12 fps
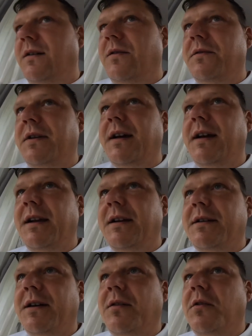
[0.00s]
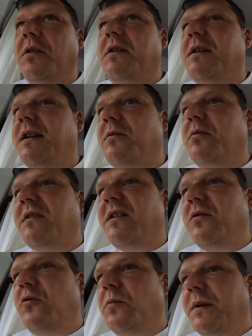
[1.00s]
Und der Regentag heute, der tut
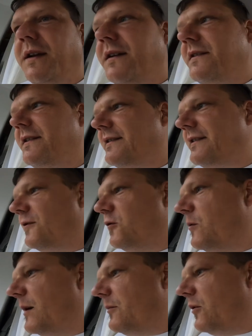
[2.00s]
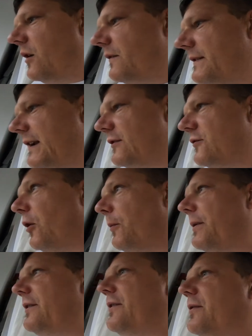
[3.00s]
sein Übriges, dass das übermorgen wieder
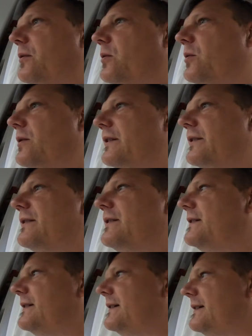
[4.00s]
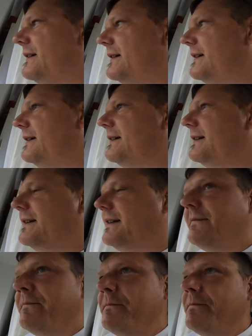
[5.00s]
doppelt so hoch ist.
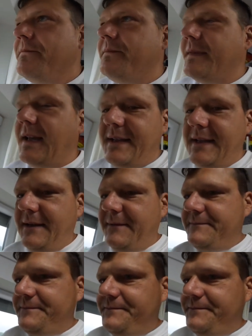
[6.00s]
Naja.